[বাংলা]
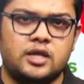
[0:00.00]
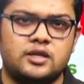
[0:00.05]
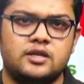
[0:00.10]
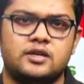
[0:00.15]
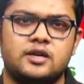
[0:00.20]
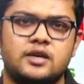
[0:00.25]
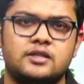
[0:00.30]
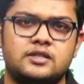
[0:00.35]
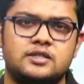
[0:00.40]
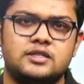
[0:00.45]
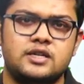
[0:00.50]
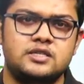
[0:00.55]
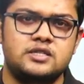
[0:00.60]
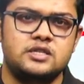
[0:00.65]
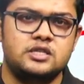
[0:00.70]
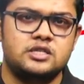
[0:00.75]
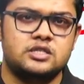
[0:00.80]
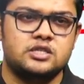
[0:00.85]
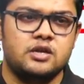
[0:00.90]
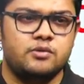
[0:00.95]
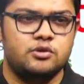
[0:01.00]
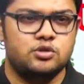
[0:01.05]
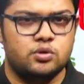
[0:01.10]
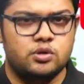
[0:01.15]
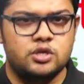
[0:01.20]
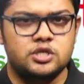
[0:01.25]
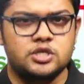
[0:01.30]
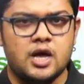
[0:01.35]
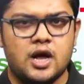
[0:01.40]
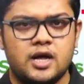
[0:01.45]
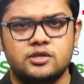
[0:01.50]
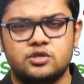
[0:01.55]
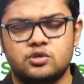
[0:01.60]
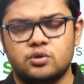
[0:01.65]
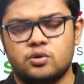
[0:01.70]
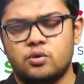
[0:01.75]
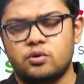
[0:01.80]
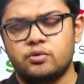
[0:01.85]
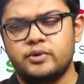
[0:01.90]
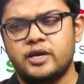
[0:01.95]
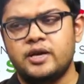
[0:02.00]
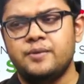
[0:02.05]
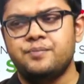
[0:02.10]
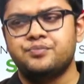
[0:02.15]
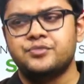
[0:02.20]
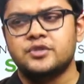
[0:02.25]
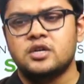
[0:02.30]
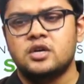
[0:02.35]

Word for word: তাদের ক্ষেত্রে এই জিনিসটা ভীষণই সাহায্য করবে